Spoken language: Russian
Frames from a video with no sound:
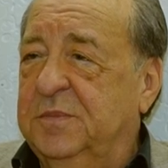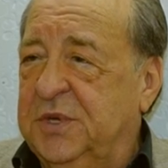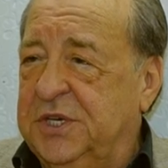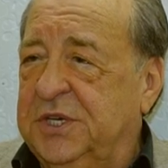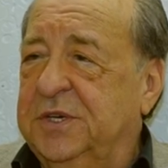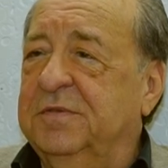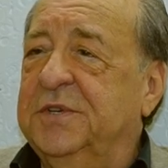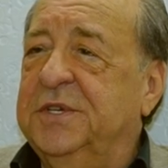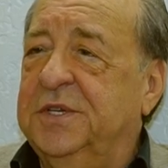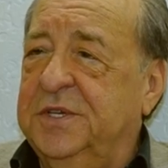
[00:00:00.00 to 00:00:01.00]

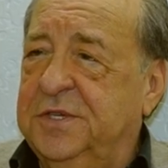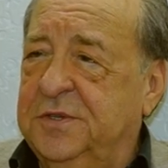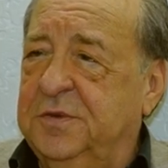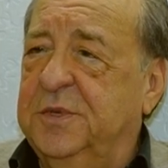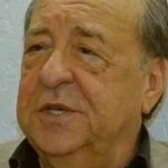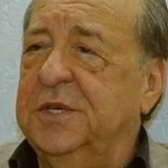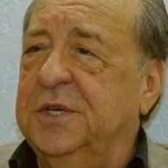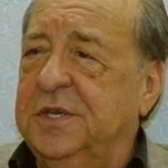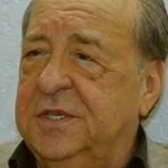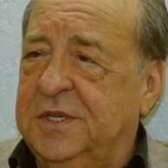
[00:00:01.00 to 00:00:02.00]
пошивочный,
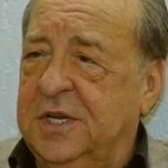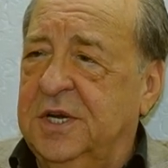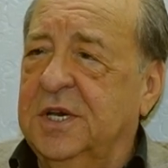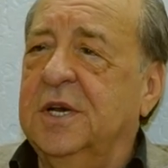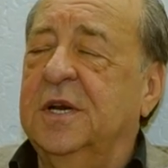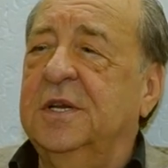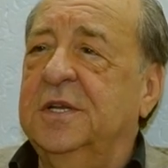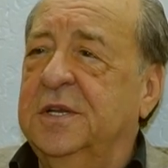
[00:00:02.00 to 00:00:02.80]
костюмерный, столярный,